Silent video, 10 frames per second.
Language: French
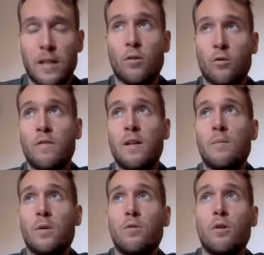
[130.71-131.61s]
ayant
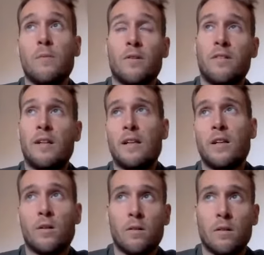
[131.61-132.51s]
suivi le module, mais aussi
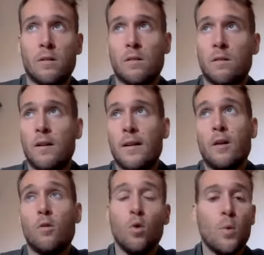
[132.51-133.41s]
ayant
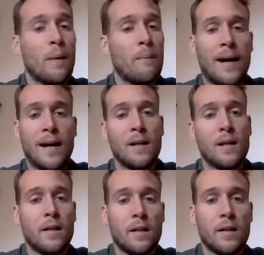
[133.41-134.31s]
lu pas
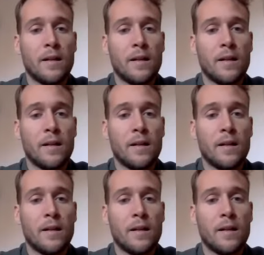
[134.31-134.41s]
mal et,